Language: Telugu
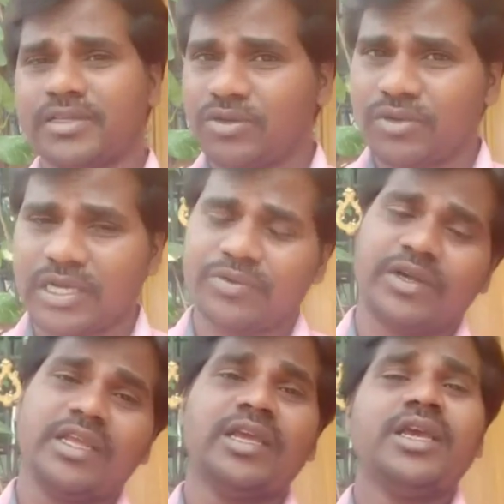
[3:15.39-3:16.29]
పర్సనల్ లోన్
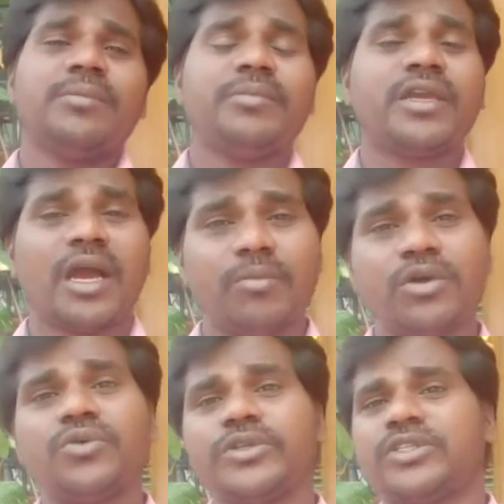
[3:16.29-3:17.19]
కానివ్వండి మీకు
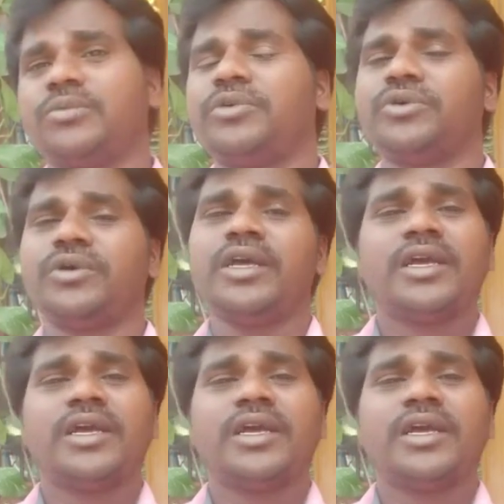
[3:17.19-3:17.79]
అమౌంట్ వచ్చినప్పుడు